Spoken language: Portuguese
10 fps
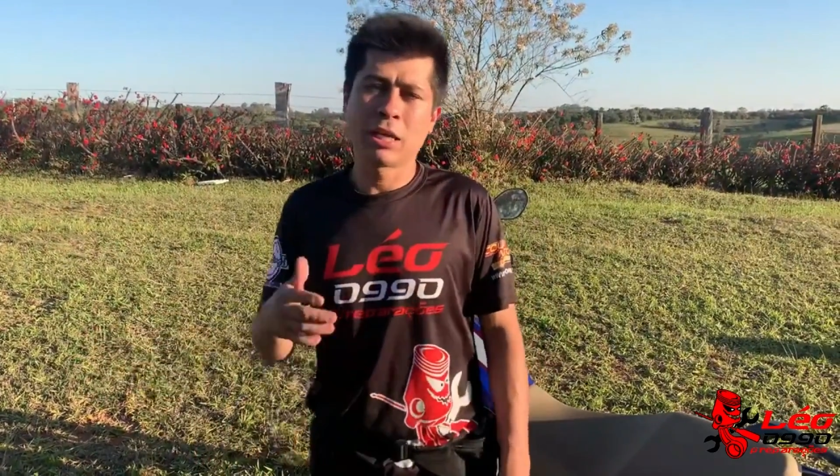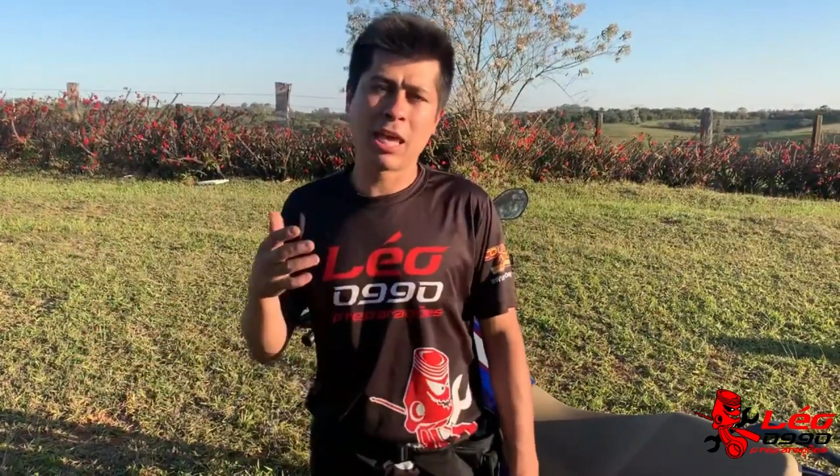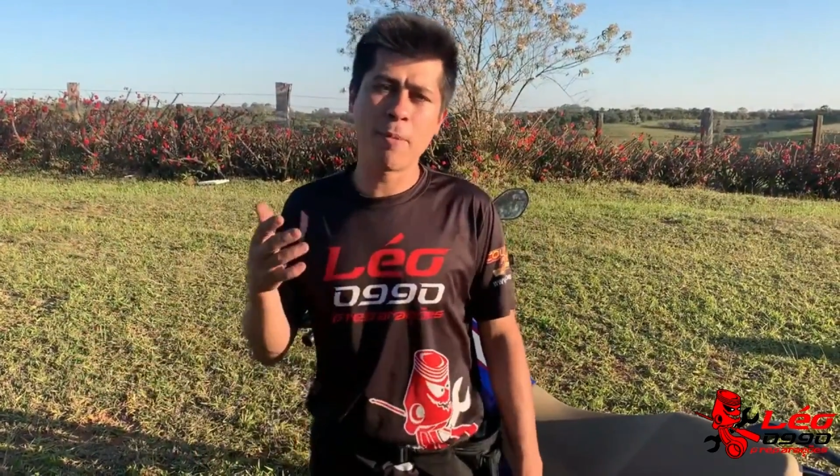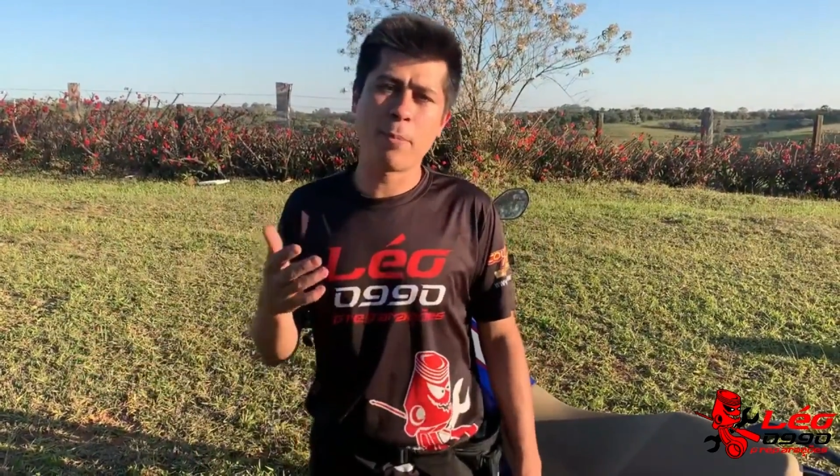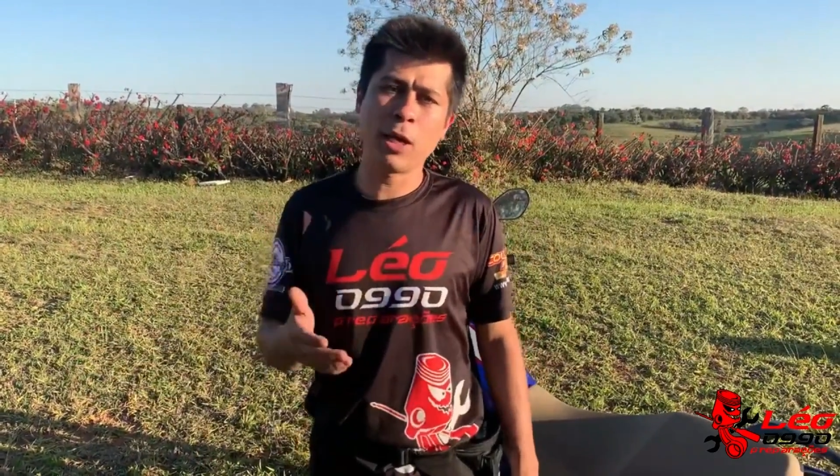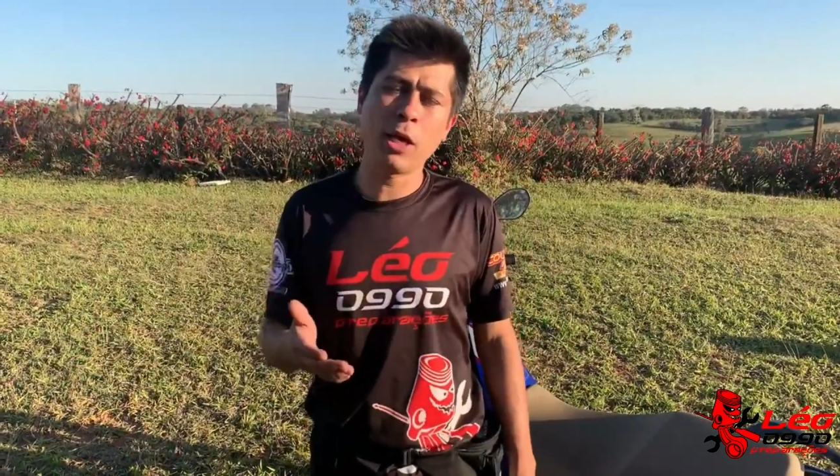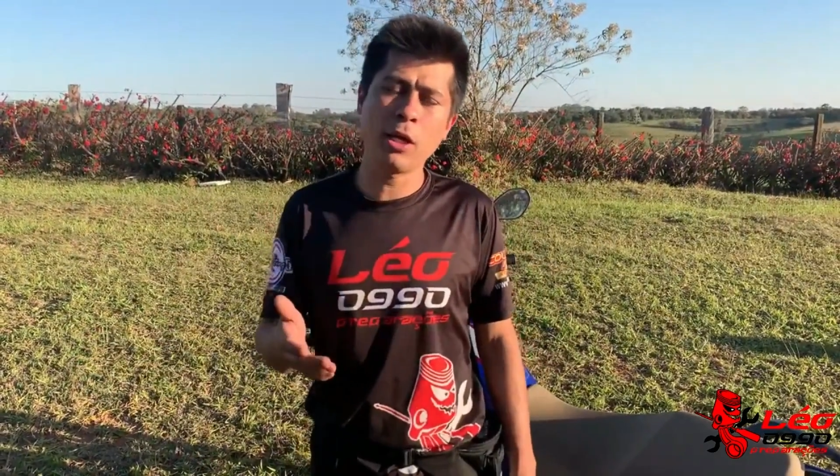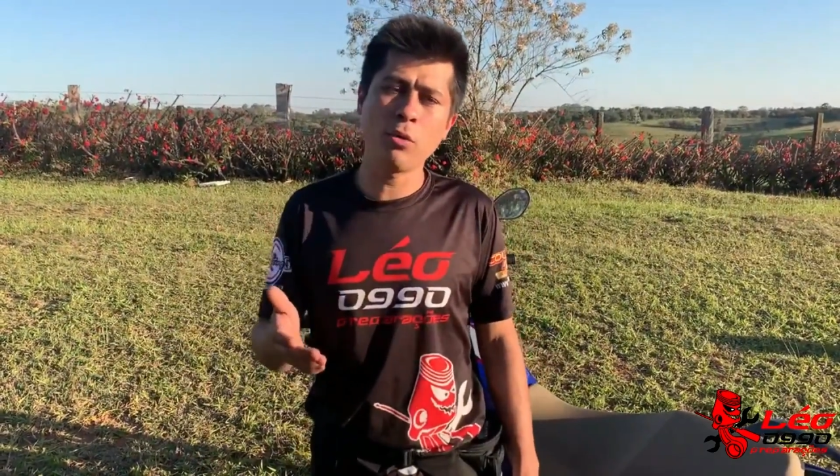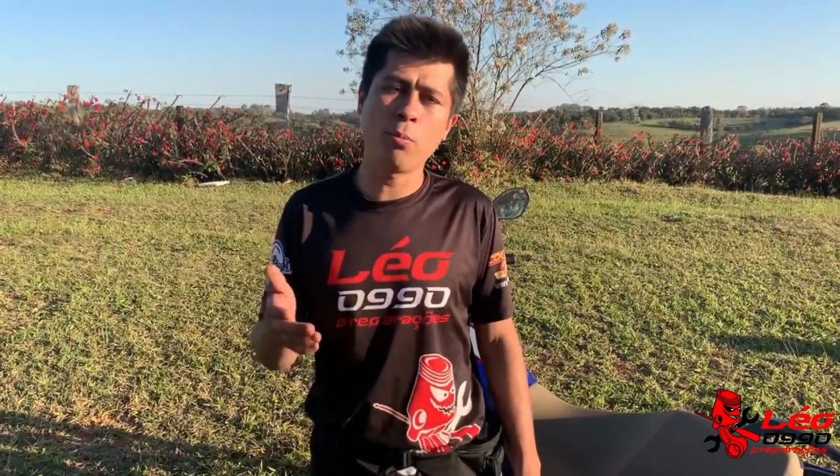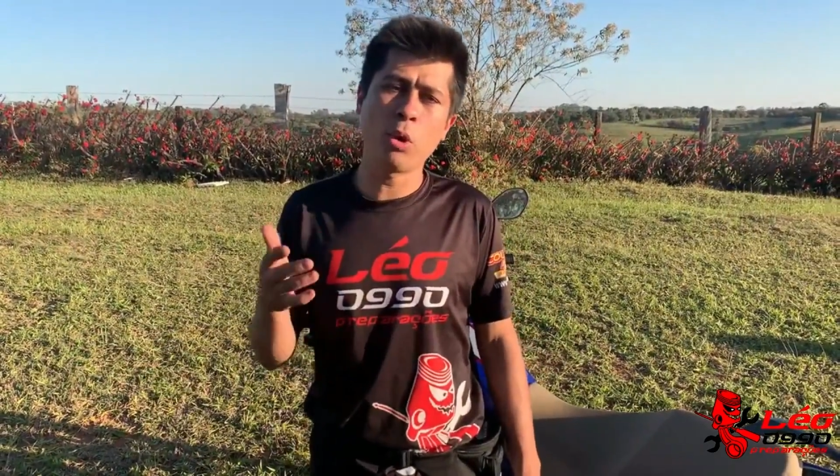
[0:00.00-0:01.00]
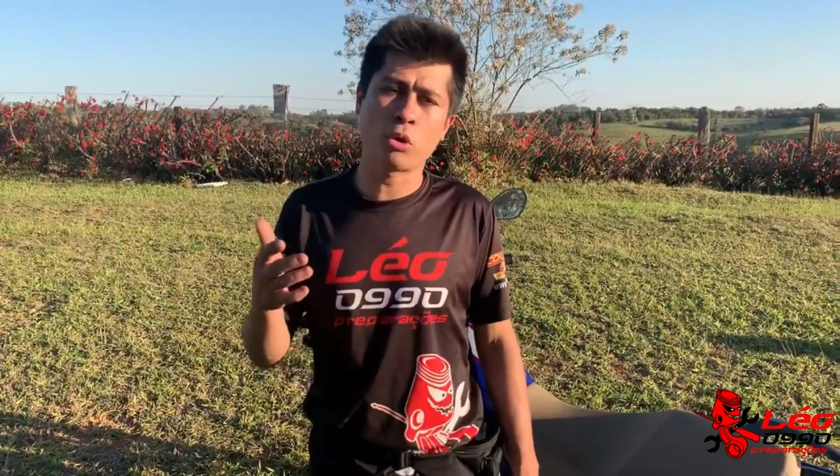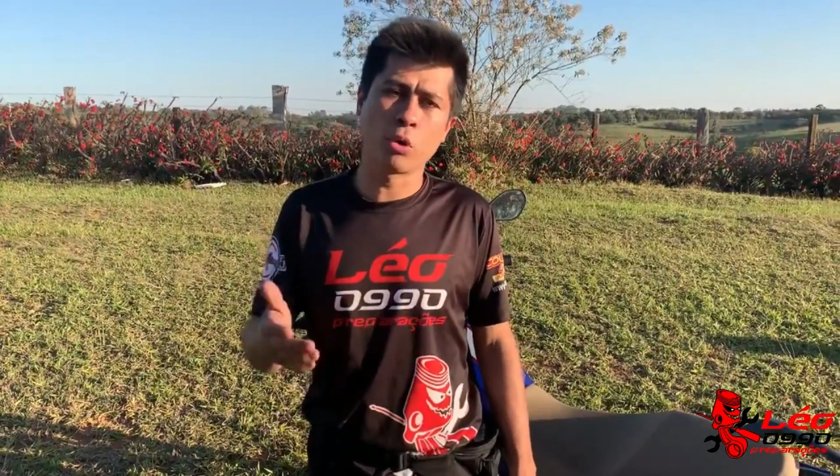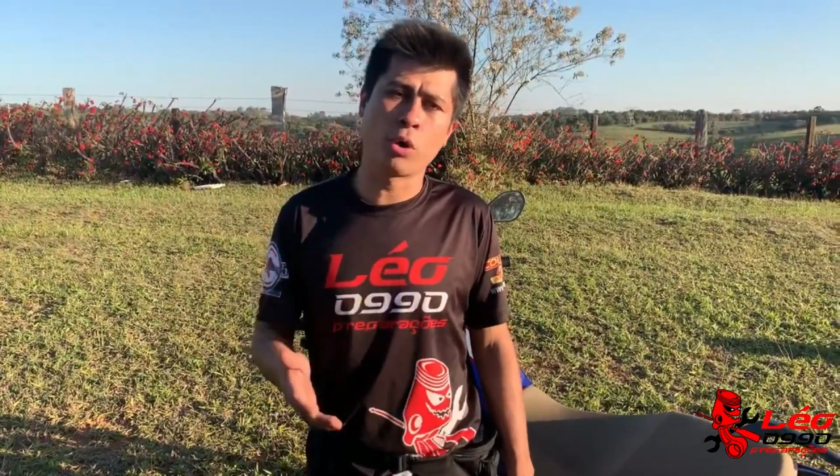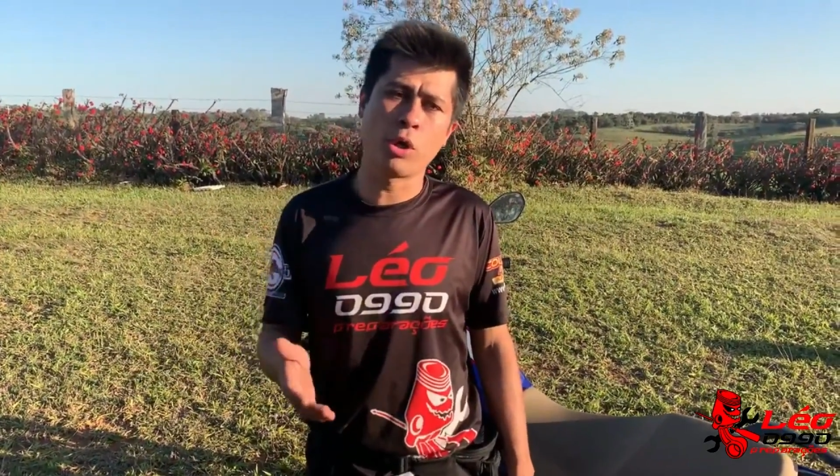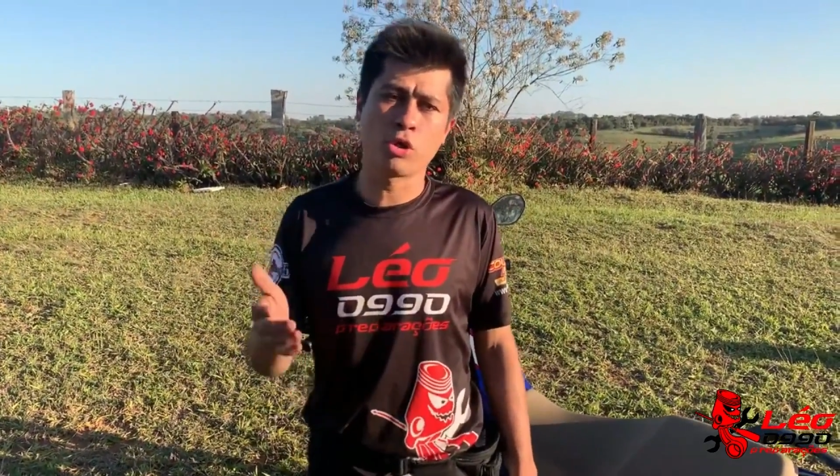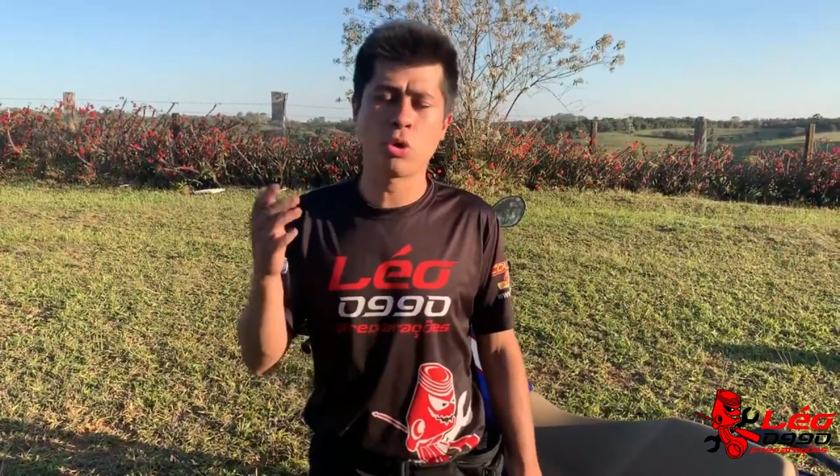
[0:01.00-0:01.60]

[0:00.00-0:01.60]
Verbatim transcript: quebrando o motor,